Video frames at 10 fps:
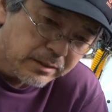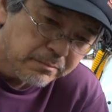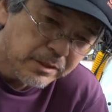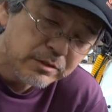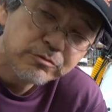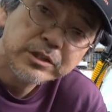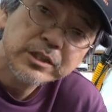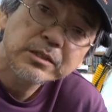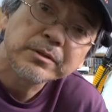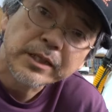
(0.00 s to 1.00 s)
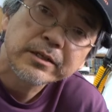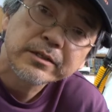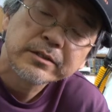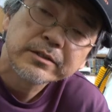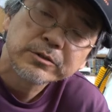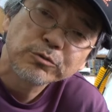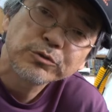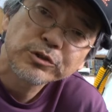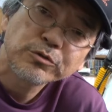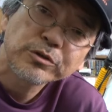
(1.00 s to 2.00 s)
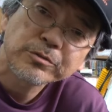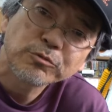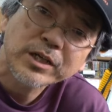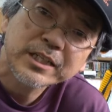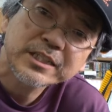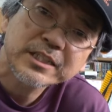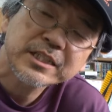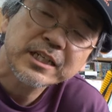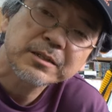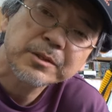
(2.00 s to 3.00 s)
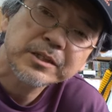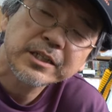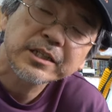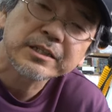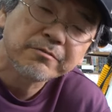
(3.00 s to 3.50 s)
まあ、ガソリン入れればね、よほどひどい、もうカチカチに固まってない限り